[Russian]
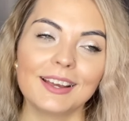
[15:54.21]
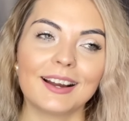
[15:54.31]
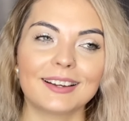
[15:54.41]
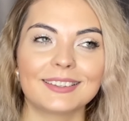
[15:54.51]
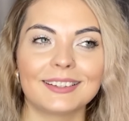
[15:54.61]

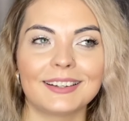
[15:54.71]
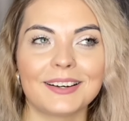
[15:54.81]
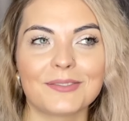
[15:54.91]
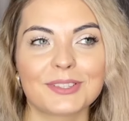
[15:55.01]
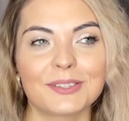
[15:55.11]

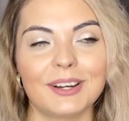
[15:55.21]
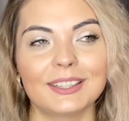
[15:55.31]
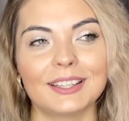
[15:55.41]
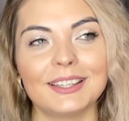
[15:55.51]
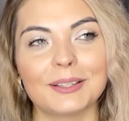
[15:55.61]
как-то
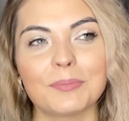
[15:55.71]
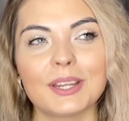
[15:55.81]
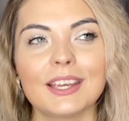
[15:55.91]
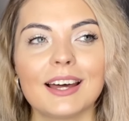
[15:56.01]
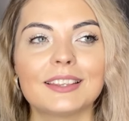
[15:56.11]
вызывает какие-то
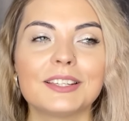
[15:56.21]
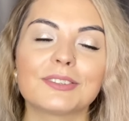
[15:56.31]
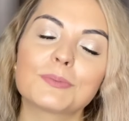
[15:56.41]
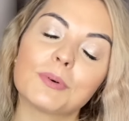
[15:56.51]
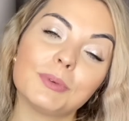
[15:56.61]
приятные
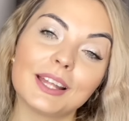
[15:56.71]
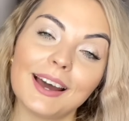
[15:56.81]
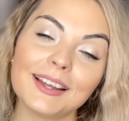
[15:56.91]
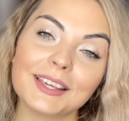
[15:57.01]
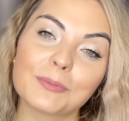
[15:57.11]

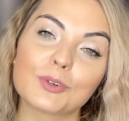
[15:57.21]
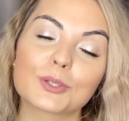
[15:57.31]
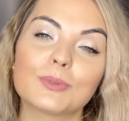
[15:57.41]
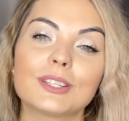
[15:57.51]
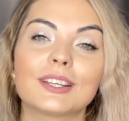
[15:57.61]
воспоминания,
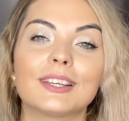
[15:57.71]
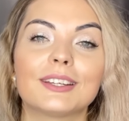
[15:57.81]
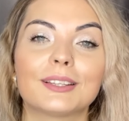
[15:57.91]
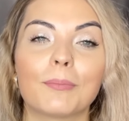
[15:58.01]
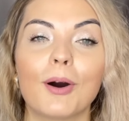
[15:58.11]
может быть, от
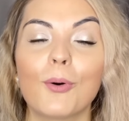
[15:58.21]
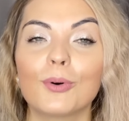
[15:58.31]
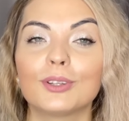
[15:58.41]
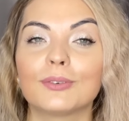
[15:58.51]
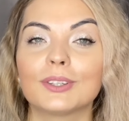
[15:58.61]
каких-то
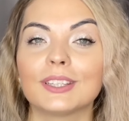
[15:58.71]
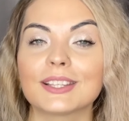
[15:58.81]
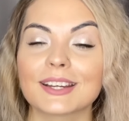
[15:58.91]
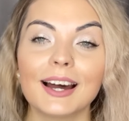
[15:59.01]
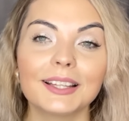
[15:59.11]
походов в
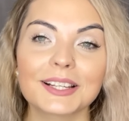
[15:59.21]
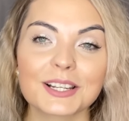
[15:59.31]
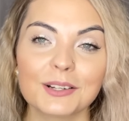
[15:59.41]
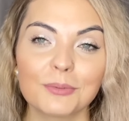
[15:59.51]
кинотеатр с